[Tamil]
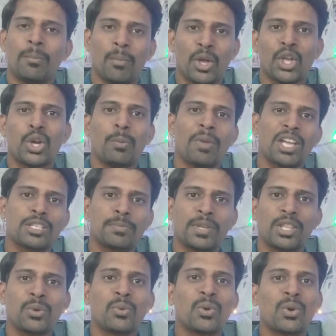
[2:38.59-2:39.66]
மைக்ரோமேக்ஸ்
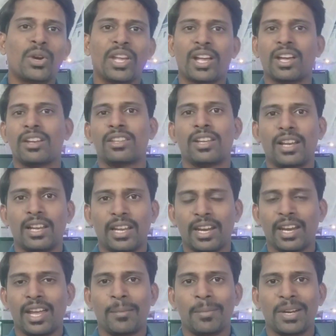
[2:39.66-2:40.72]
பற்றி உங்களுடைய கருத்துக்கள்
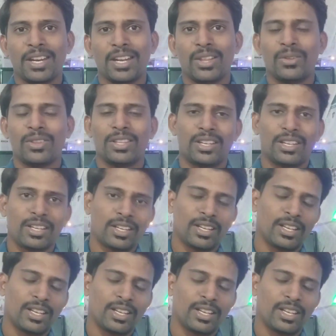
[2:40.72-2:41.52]
என்ன அப்படின்றத வந்துட்டு